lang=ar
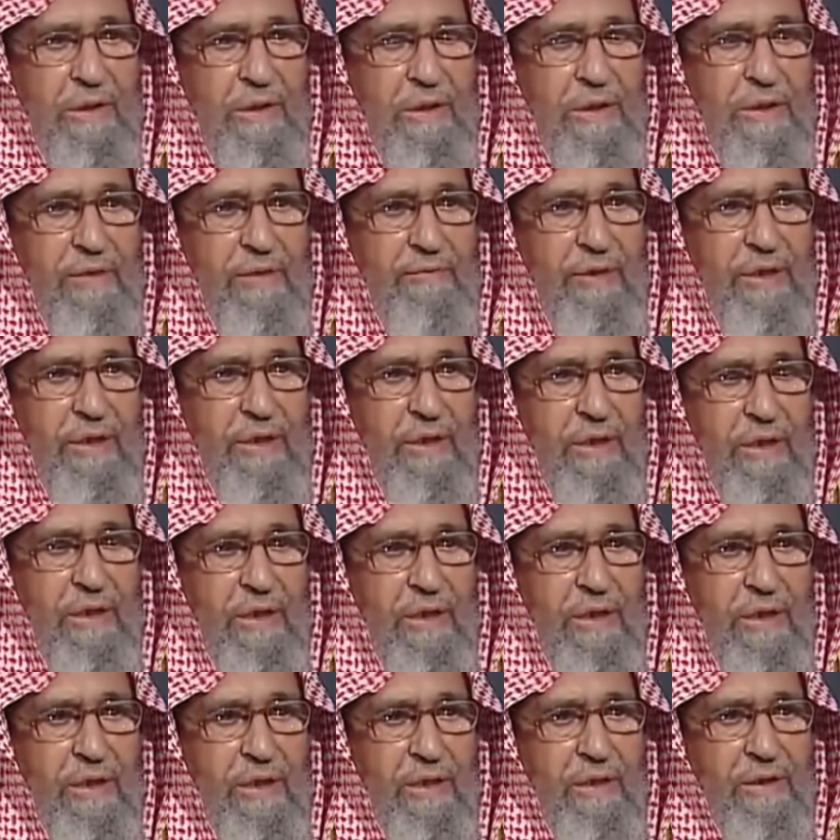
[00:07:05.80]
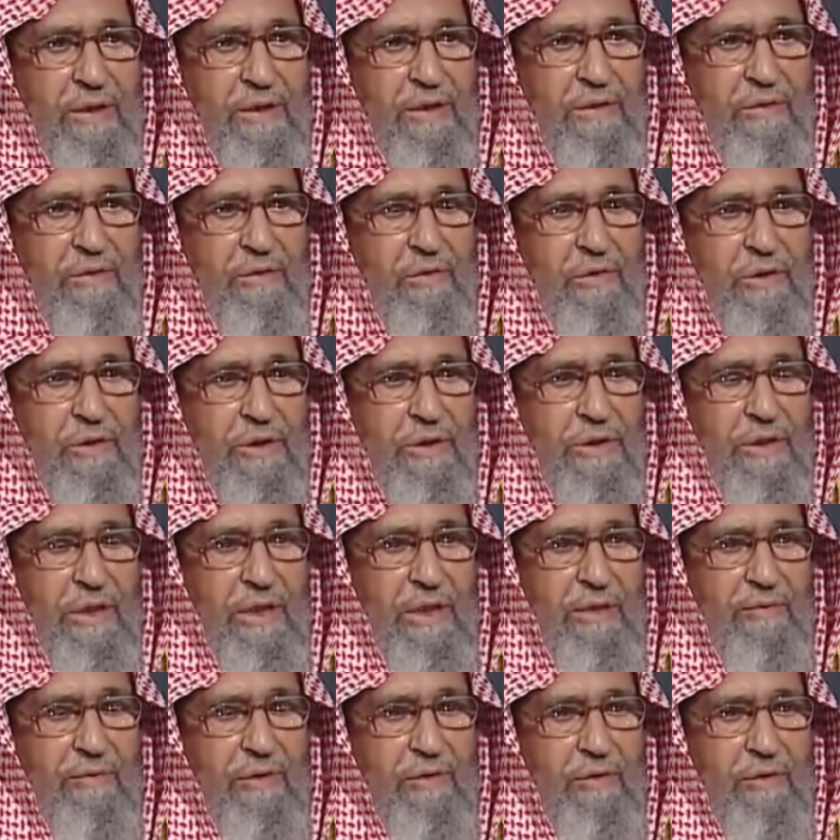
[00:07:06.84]
إنما قرأ له
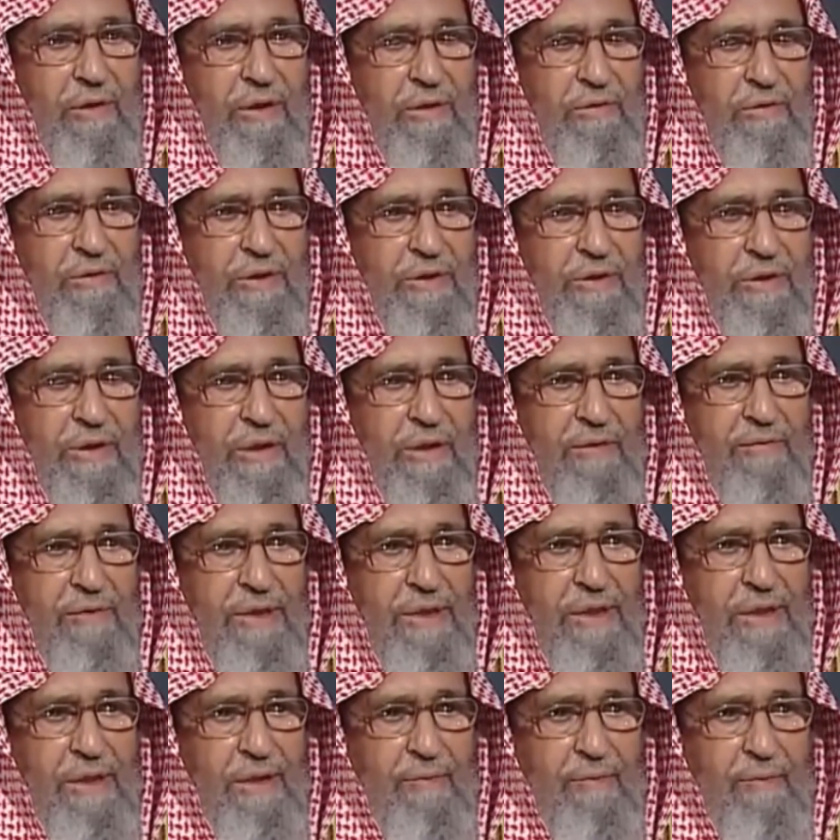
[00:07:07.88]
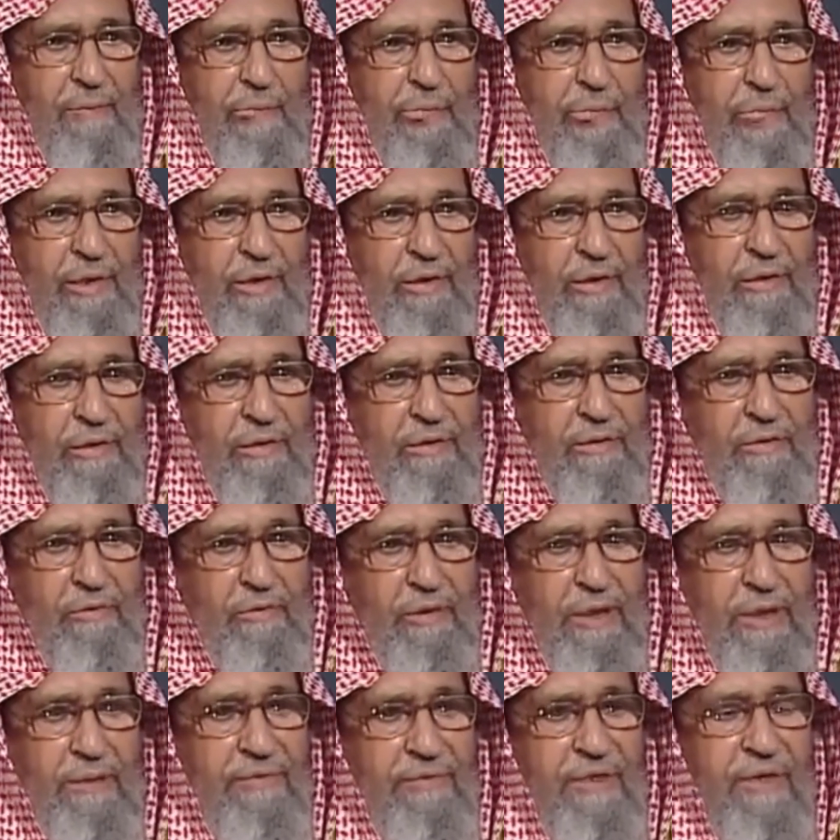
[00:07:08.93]
كتاب أو كتابين
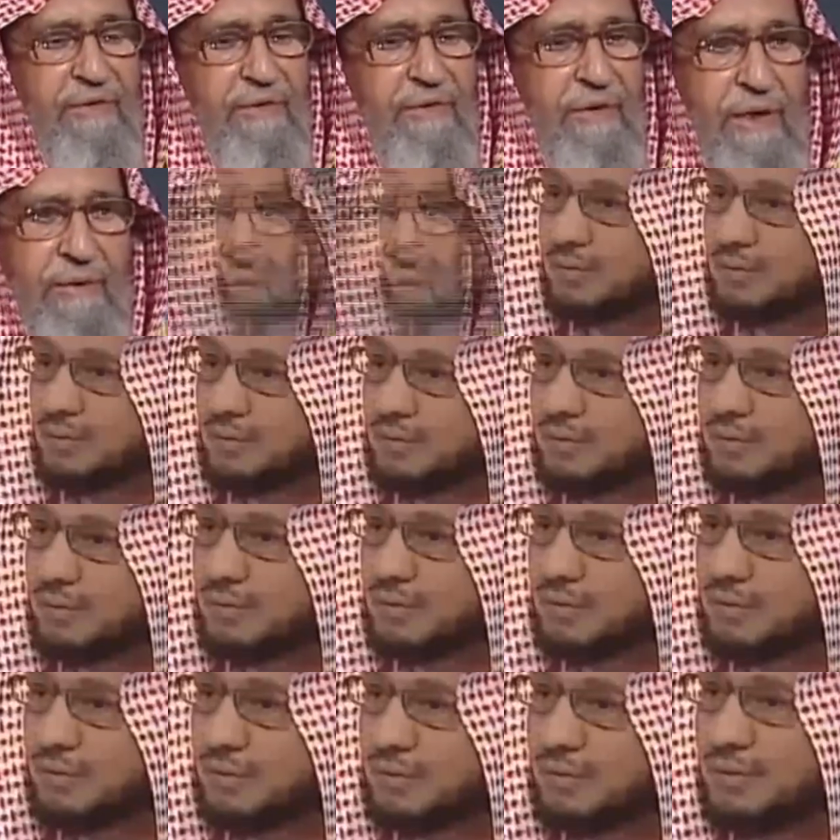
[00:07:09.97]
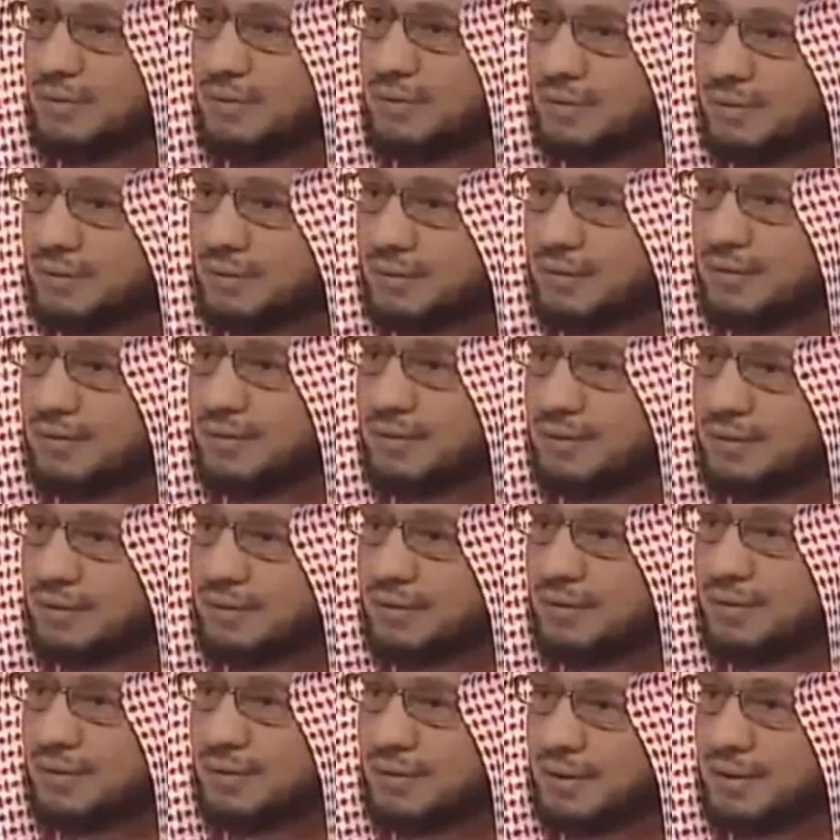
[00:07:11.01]
ولم يفهمهما
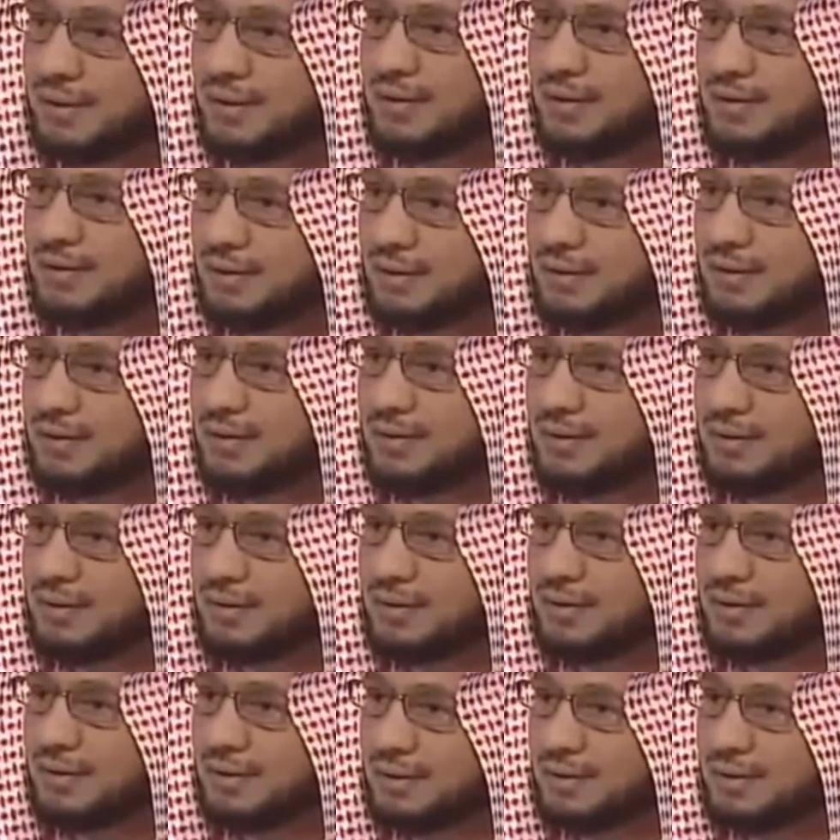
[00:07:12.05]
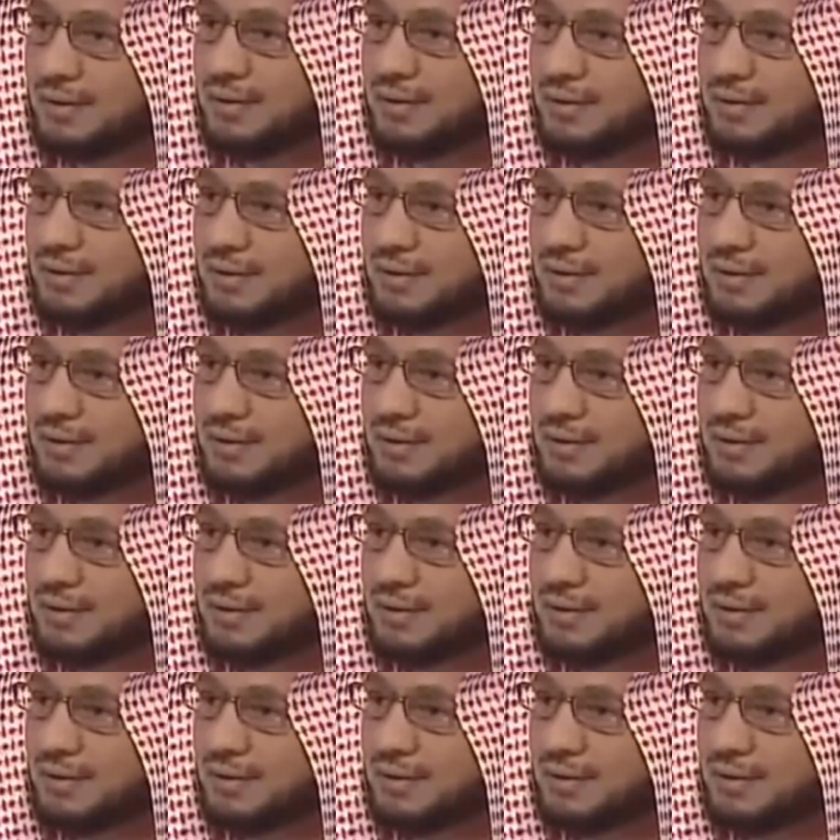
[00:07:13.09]
وظن أنه صار عالما